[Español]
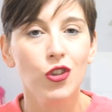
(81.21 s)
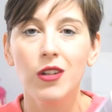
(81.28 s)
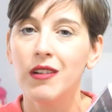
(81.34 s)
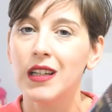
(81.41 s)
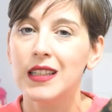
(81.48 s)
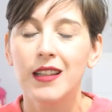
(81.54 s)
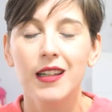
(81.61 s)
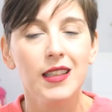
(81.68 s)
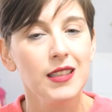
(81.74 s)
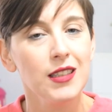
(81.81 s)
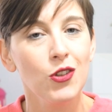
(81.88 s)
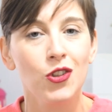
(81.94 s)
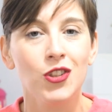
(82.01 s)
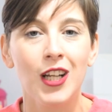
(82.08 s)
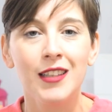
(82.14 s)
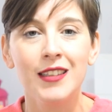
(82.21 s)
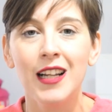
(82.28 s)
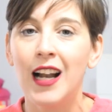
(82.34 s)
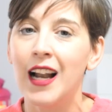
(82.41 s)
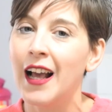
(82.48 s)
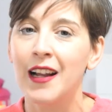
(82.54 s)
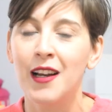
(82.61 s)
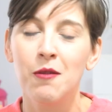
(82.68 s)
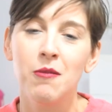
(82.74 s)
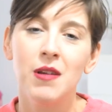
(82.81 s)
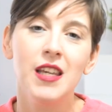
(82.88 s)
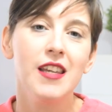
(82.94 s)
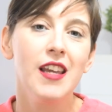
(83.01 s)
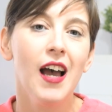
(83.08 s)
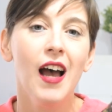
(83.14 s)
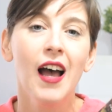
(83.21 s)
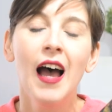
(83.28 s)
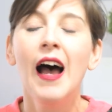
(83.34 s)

que va a hacer que se os salte la lagrimilla.